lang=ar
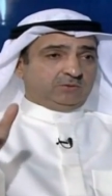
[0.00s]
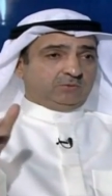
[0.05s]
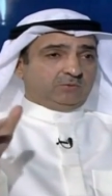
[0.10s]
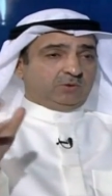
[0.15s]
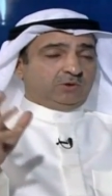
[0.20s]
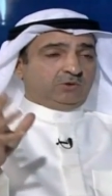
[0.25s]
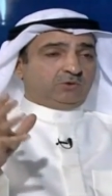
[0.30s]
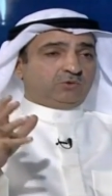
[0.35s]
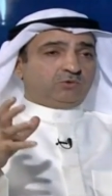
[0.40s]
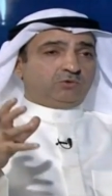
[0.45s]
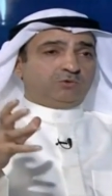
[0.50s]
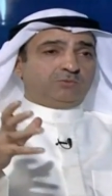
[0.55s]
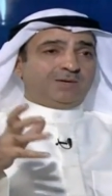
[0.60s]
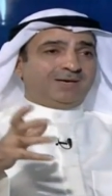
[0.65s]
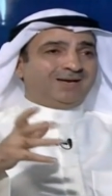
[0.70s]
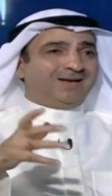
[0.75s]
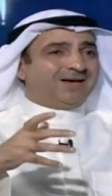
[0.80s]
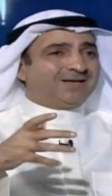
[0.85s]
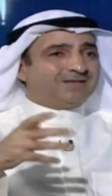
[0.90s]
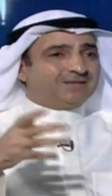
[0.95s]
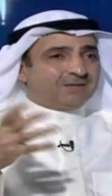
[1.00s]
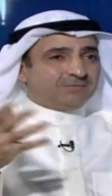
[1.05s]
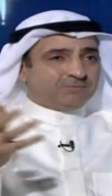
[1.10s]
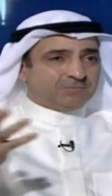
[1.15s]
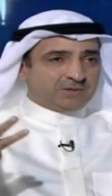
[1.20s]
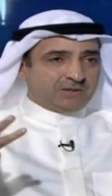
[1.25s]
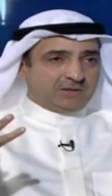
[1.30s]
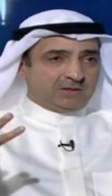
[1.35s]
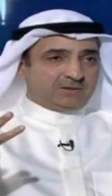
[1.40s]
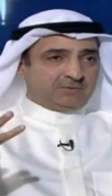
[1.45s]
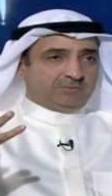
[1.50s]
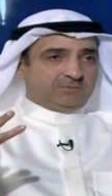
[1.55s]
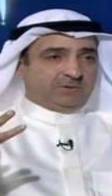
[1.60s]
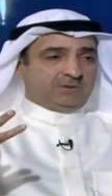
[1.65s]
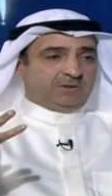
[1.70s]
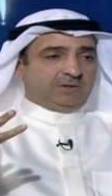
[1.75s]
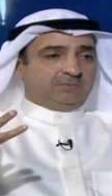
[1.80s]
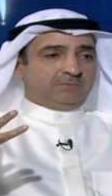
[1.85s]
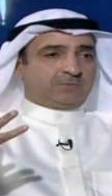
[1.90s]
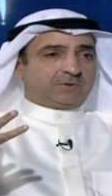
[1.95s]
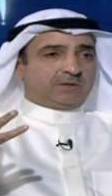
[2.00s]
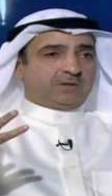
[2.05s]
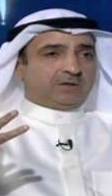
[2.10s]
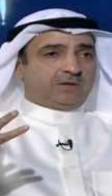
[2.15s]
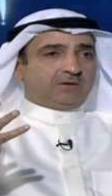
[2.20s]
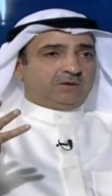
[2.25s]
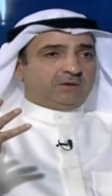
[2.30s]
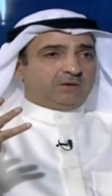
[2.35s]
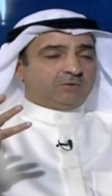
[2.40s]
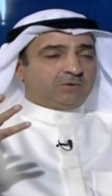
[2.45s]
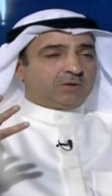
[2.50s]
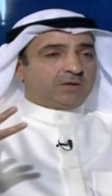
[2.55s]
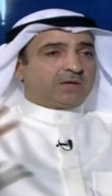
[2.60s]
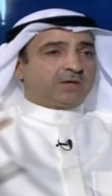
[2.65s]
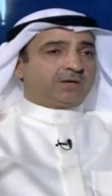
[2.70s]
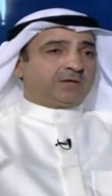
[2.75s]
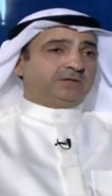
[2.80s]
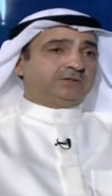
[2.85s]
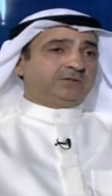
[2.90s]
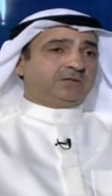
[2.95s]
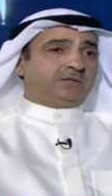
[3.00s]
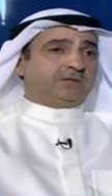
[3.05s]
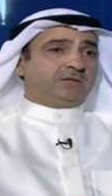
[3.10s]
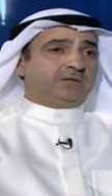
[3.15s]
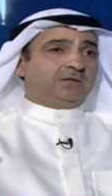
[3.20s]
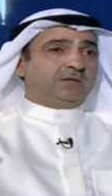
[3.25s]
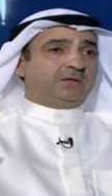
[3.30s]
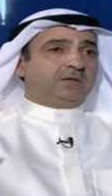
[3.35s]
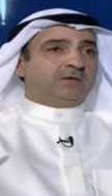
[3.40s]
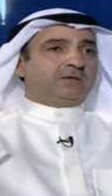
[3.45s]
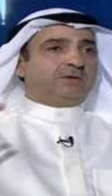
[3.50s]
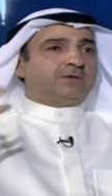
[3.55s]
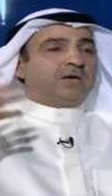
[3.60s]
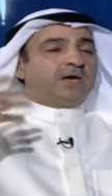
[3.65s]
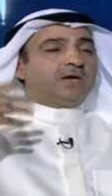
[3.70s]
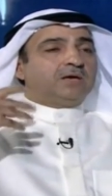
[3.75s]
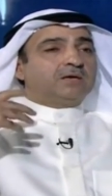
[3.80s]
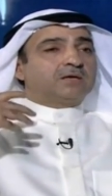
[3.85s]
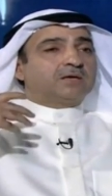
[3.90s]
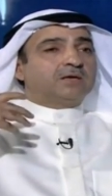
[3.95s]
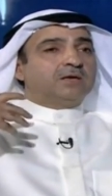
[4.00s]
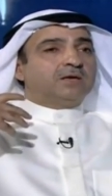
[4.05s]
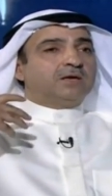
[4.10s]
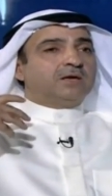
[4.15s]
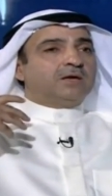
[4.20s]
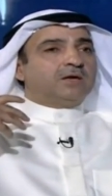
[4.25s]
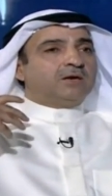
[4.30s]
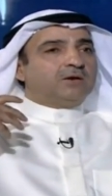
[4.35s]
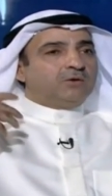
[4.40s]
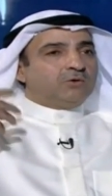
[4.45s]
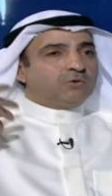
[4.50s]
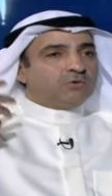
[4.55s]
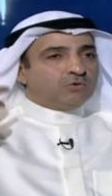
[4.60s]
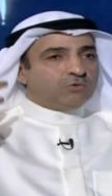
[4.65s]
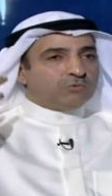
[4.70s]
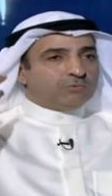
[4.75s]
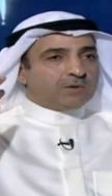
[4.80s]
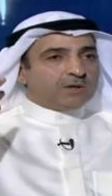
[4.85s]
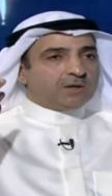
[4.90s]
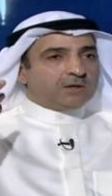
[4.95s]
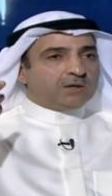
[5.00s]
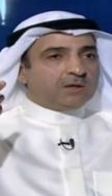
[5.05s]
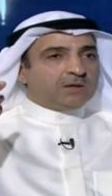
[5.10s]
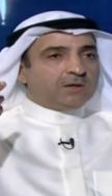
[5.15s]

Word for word: والحكومة لا تمتلك من أمرها أو قرارها شيء لذلك الحكومة